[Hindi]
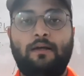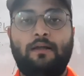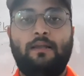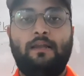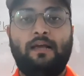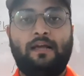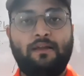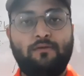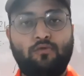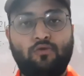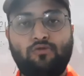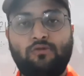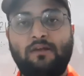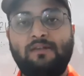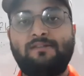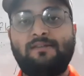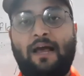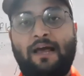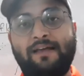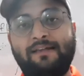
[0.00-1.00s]
लेकिन वो उसका
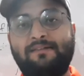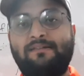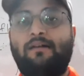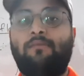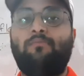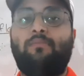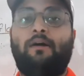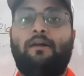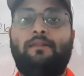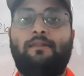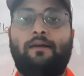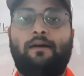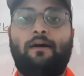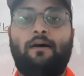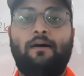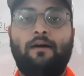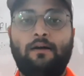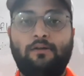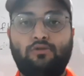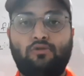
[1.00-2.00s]
साइज़ कम कर देगा
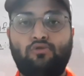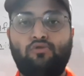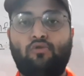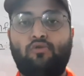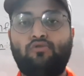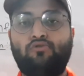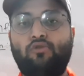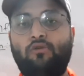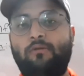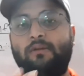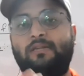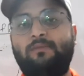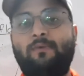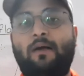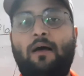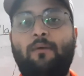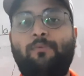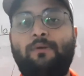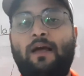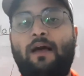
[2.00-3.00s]
तो दोस्तों इसमें
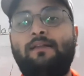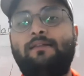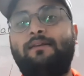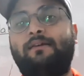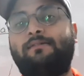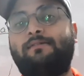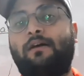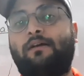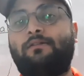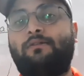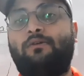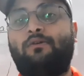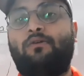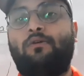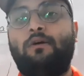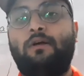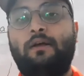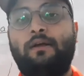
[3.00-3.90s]
आप क्या देख सकते हो